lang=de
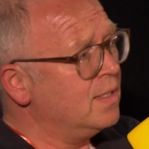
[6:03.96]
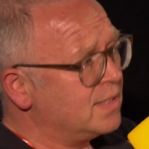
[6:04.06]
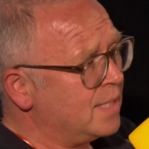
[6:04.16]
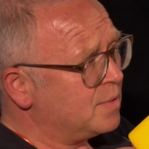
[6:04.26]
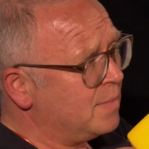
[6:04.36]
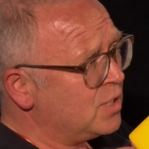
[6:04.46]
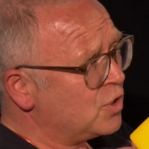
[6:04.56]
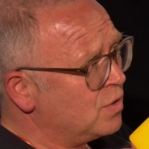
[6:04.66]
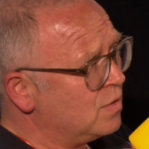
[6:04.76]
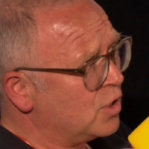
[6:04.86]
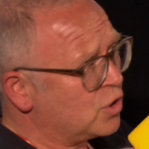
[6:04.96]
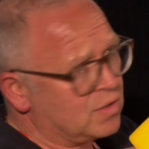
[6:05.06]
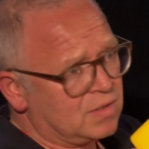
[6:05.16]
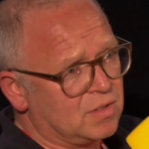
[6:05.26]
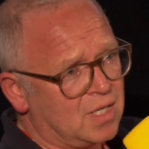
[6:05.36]
selbst Menschen
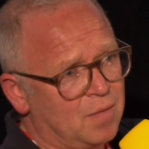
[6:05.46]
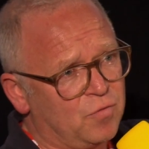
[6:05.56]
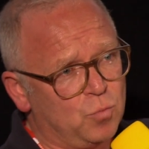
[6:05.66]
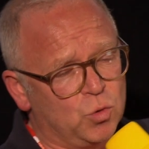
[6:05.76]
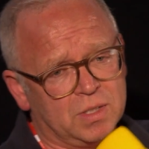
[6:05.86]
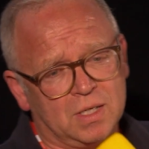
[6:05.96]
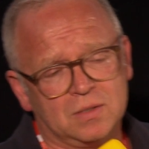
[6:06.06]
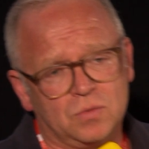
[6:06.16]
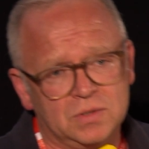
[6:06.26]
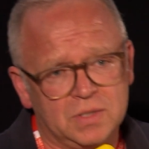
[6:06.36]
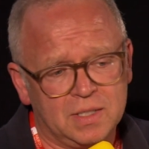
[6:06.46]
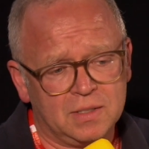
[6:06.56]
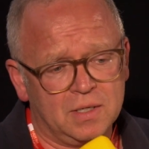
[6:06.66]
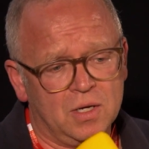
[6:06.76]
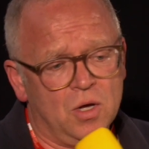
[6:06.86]
erschossen zu haben vom Motorrad
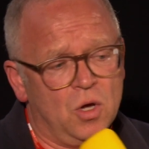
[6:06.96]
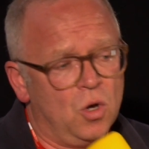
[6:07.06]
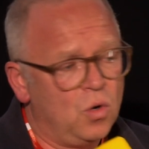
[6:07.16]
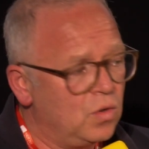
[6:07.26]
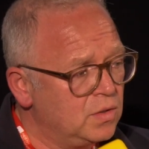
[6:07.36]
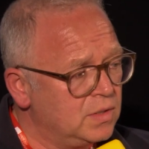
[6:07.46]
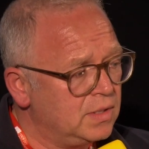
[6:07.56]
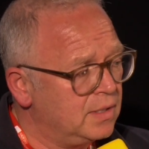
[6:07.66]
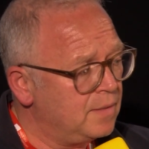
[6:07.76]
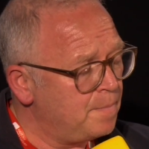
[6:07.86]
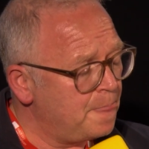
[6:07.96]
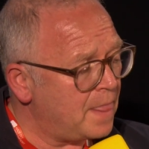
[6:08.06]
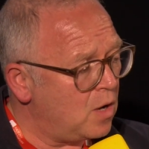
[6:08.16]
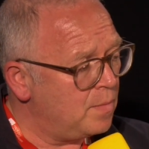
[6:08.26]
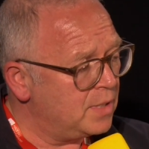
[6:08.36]
runter und ähm,
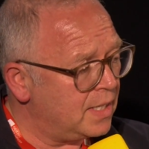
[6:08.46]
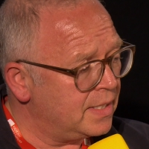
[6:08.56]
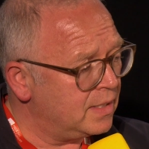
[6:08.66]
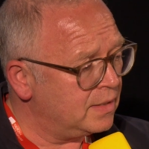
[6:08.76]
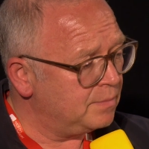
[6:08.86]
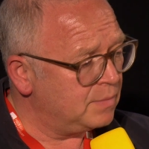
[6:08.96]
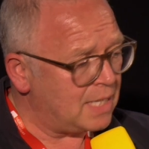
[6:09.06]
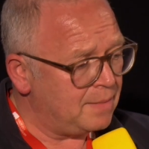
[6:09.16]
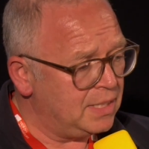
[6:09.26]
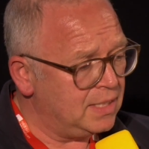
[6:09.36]
auch mit, einer, mit einem